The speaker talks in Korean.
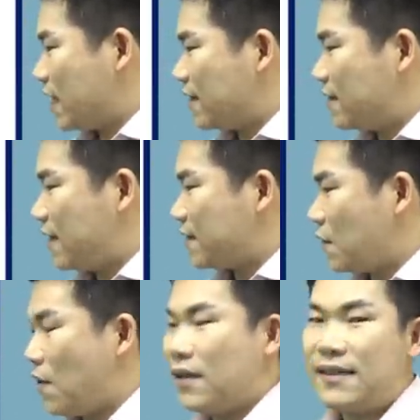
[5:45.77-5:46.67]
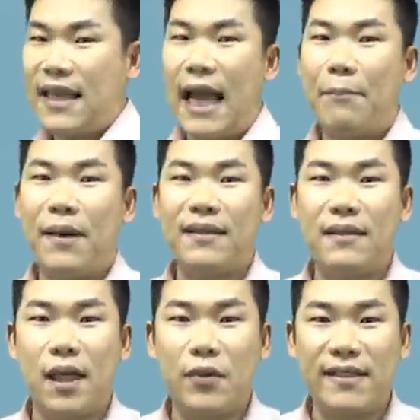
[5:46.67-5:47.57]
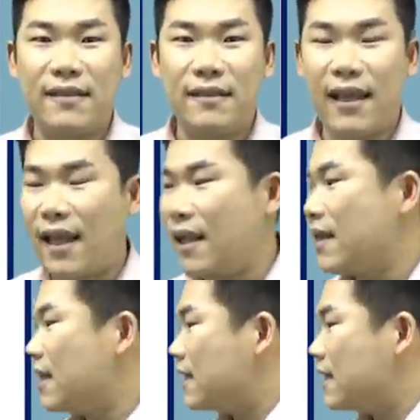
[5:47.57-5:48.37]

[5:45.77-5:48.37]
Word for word: 끝나서 새 아파트가 됐을 때